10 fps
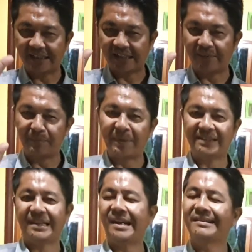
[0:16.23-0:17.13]
cara
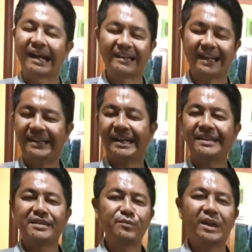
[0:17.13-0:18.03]
pemasaran Dan lain-lain
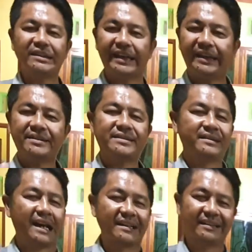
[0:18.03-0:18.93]
Semua triks
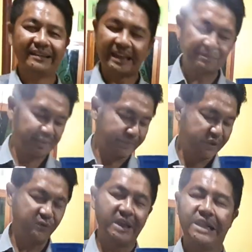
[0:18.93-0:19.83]
dan tips
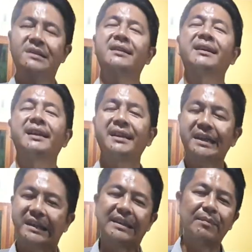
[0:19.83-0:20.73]
penjualan
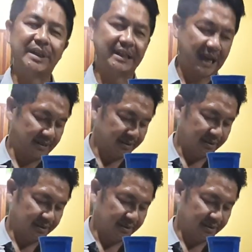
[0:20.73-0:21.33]
kita berikan